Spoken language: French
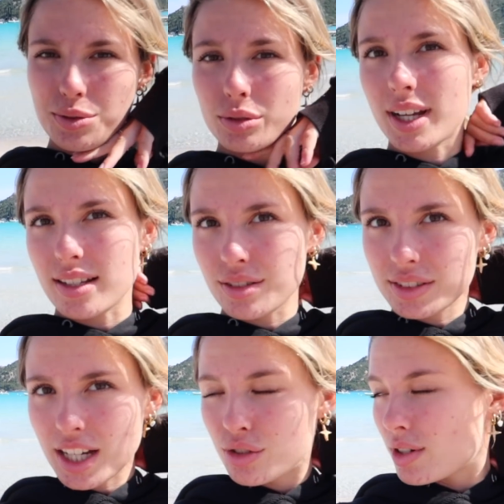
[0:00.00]
Du coup, on est à
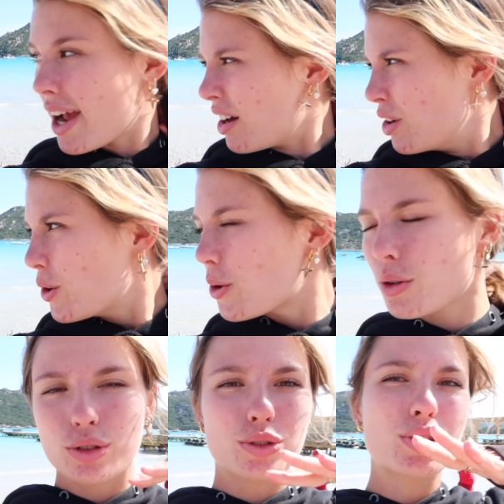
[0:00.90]
Santa Giulia. L'eau,
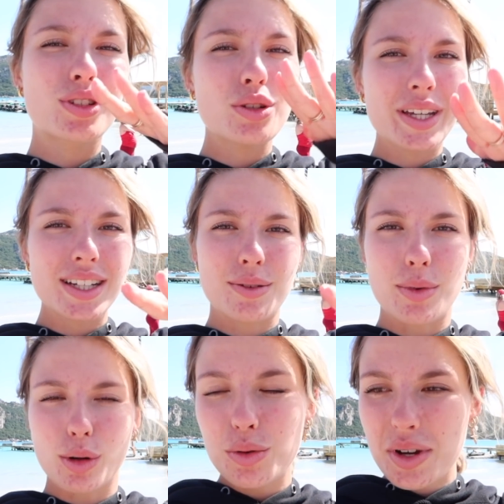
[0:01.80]
je suis choquée
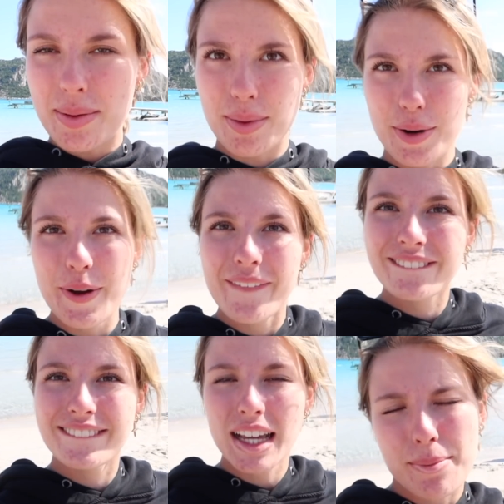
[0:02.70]
comment l'eau est bleue.
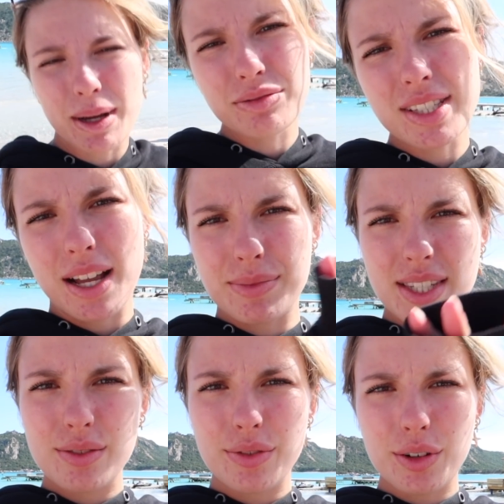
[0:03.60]
Par contre, c'est un
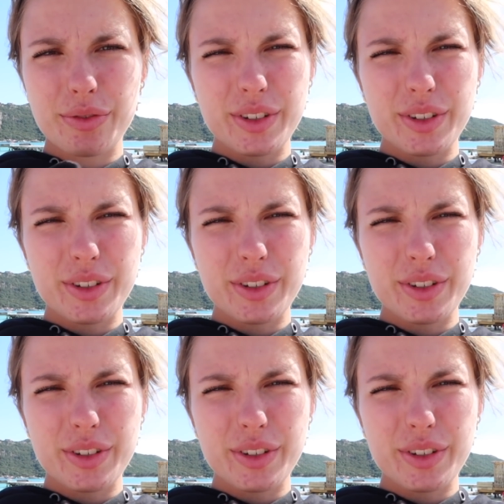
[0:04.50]
petit vent